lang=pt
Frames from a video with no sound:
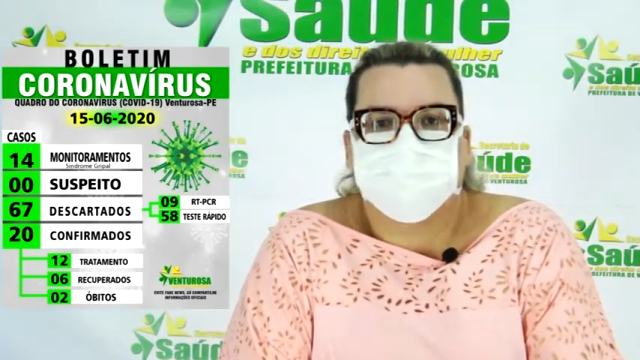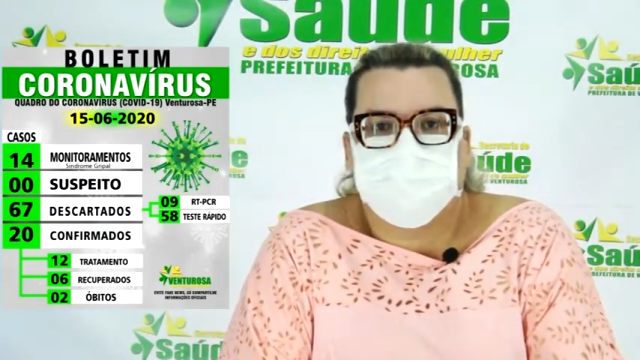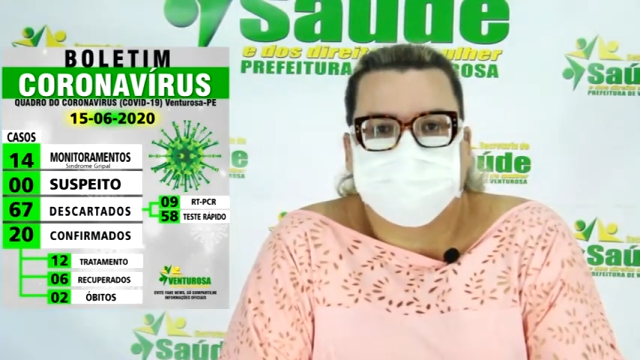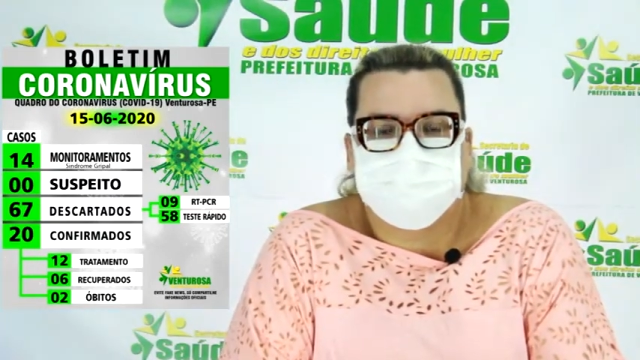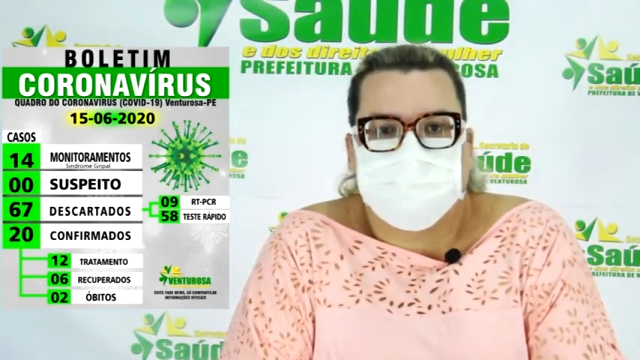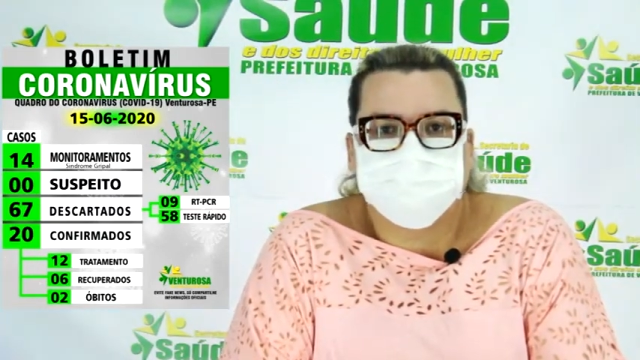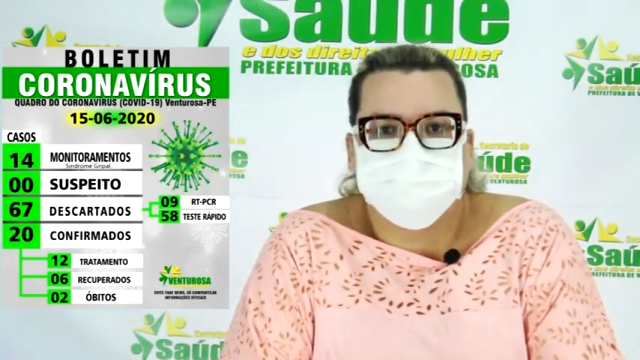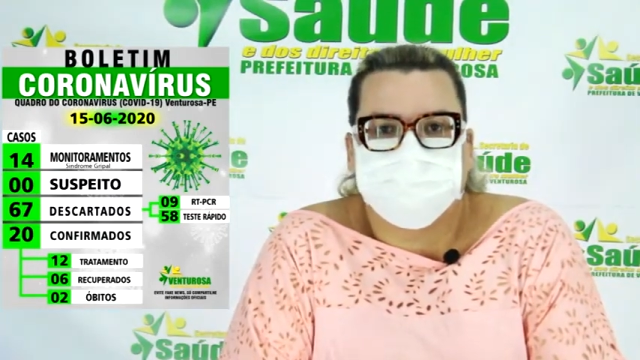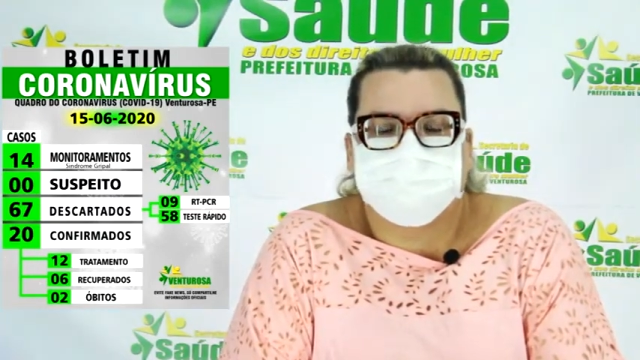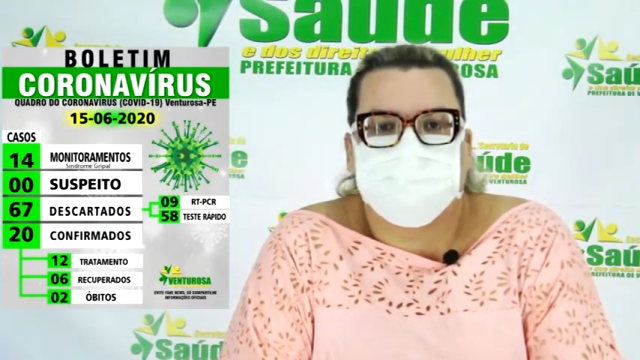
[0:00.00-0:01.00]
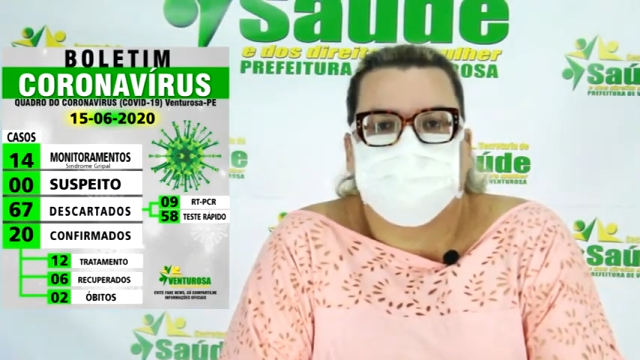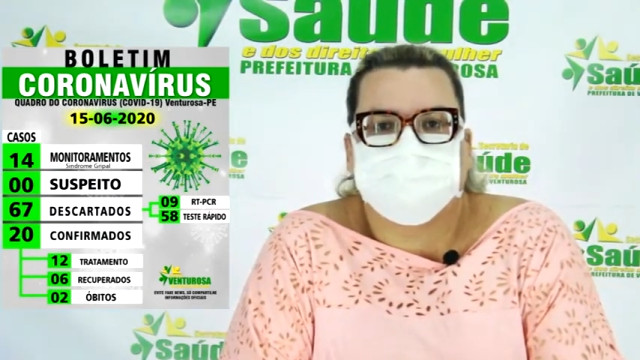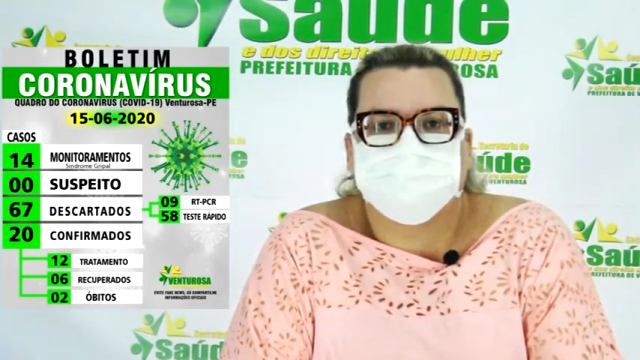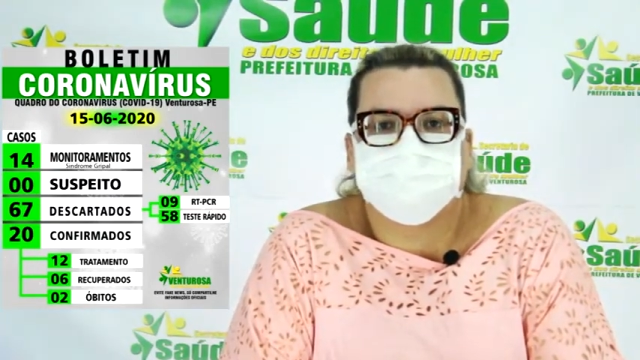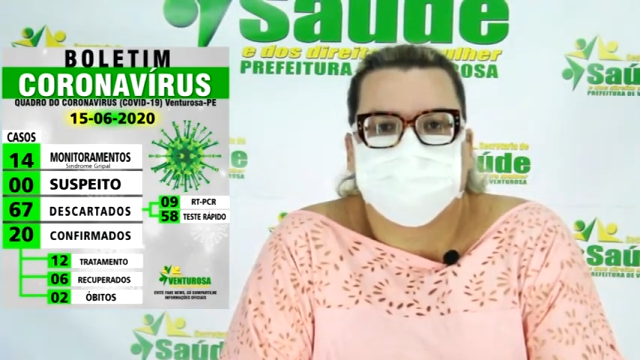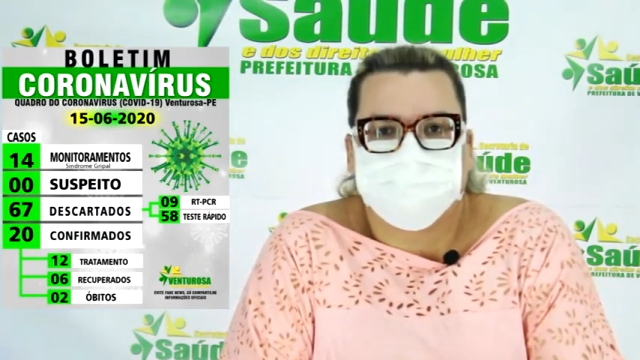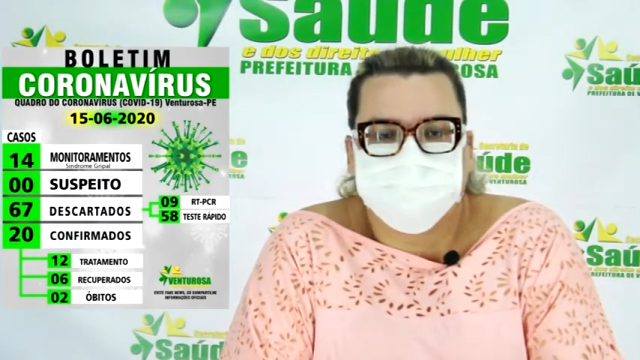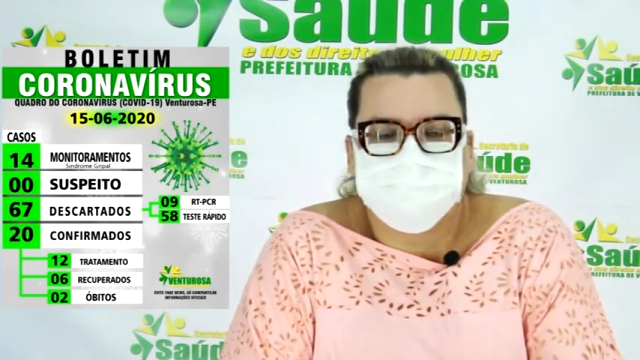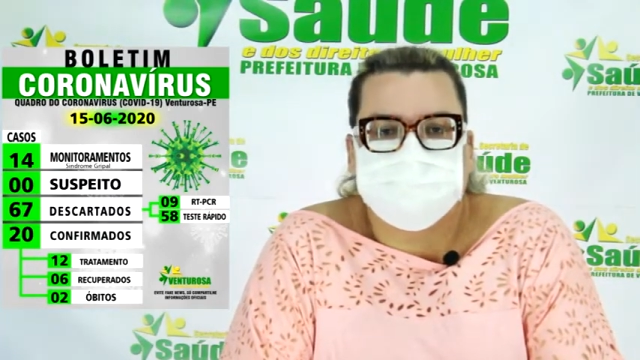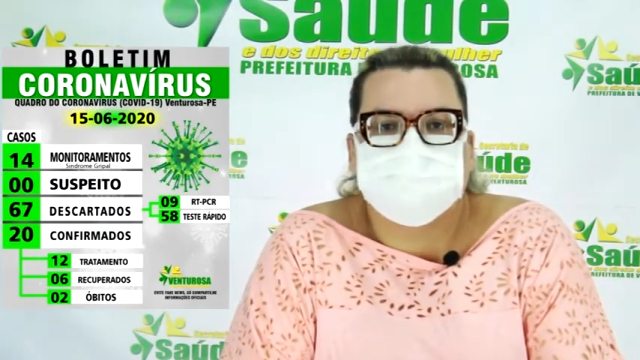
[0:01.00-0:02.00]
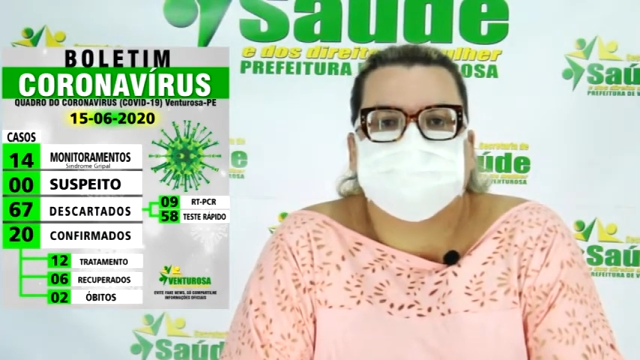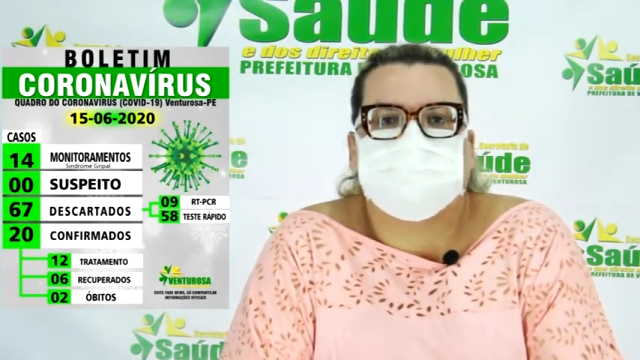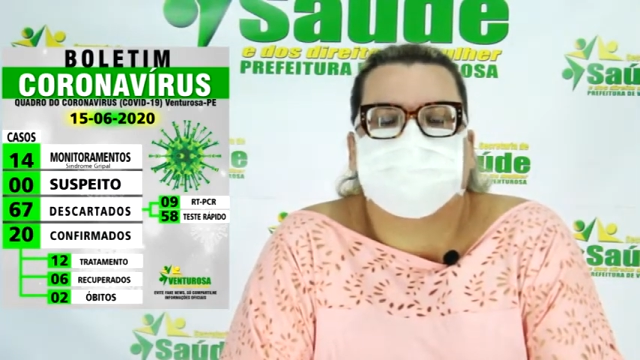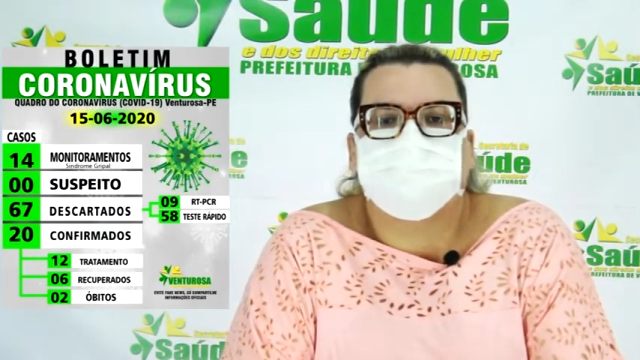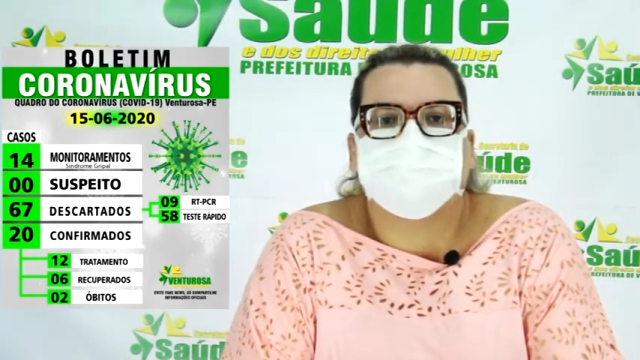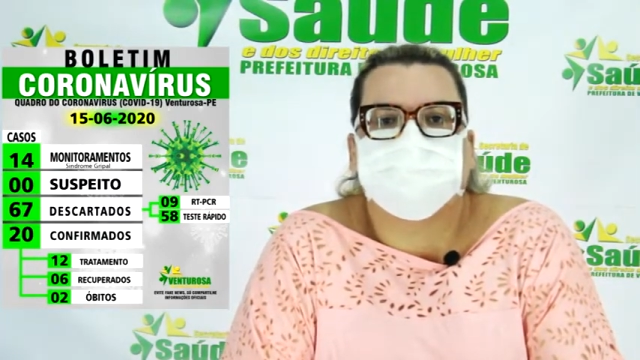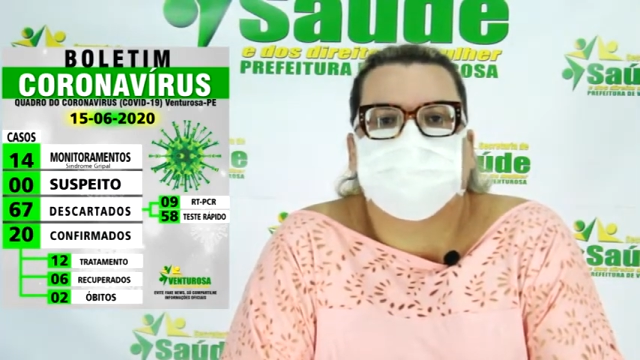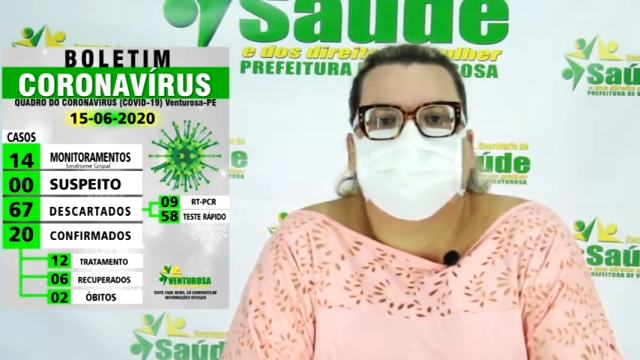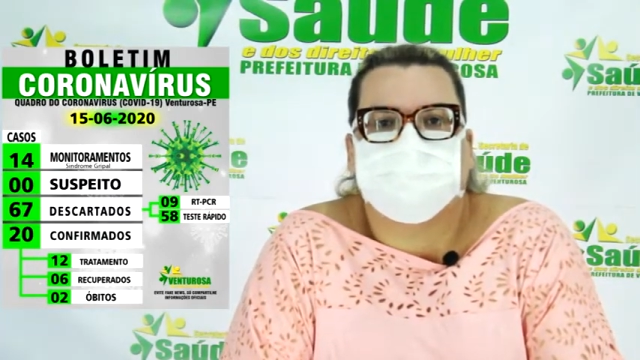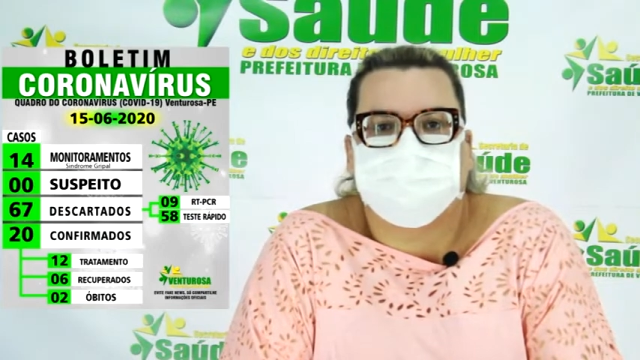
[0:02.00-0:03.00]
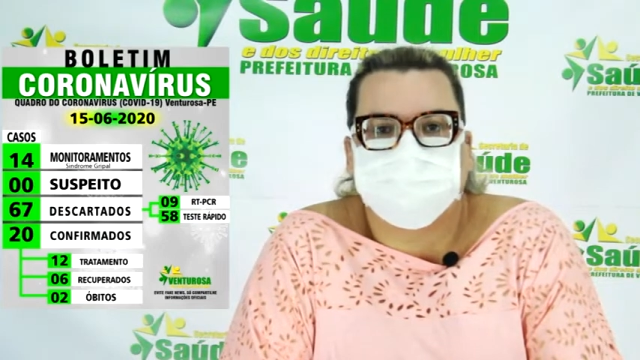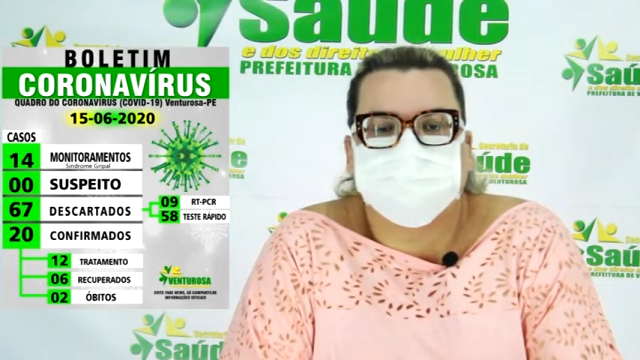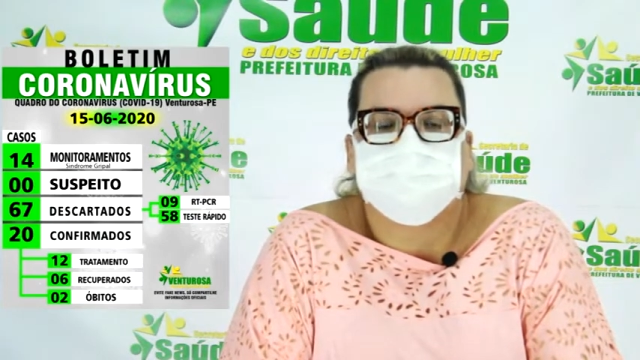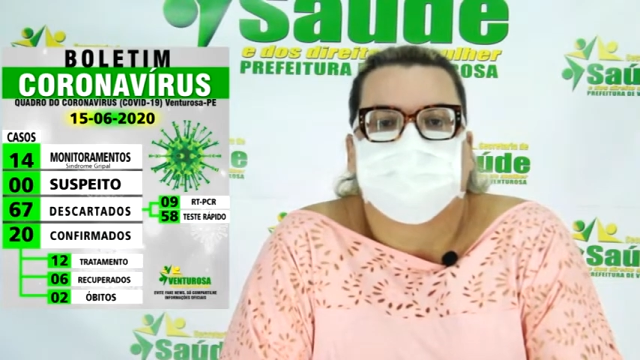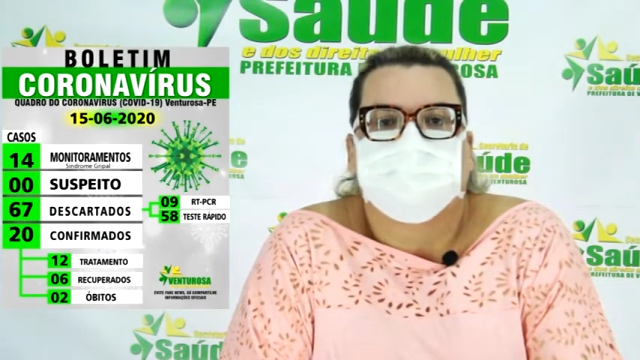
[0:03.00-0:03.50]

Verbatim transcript: quatro casos confirmados de hoje, sabemos que três